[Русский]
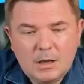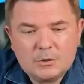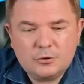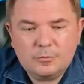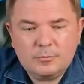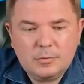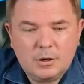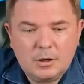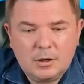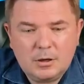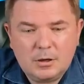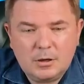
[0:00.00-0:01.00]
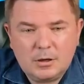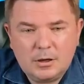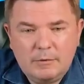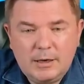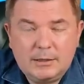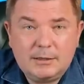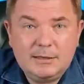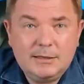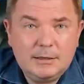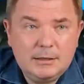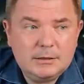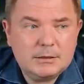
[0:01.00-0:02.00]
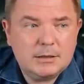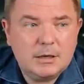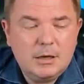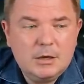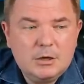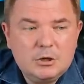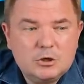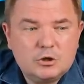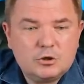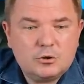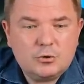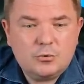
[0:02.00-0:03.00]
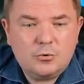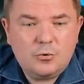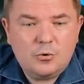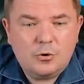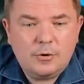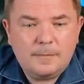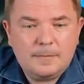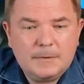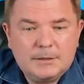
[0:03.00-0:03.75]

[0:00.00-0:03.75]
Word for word: о чем а, говорят единицы, что